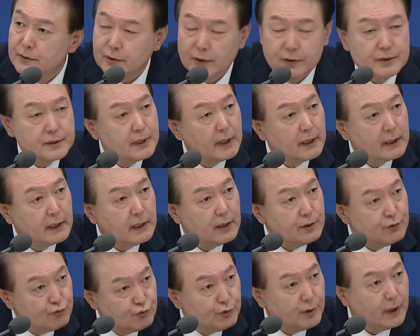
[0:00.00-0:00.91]
전 세계에
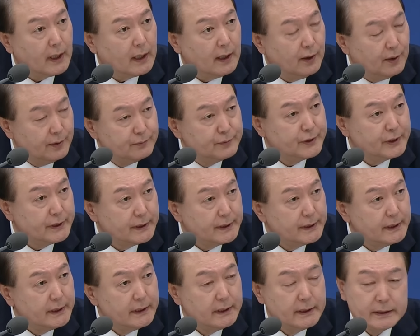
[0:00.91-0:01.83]
유례가 없는
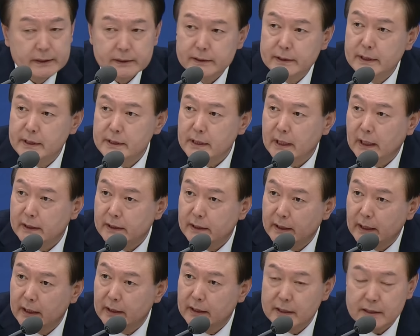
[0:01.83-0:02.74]

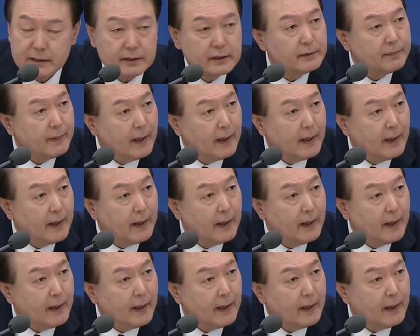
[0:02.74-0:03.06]
의사들의 리스크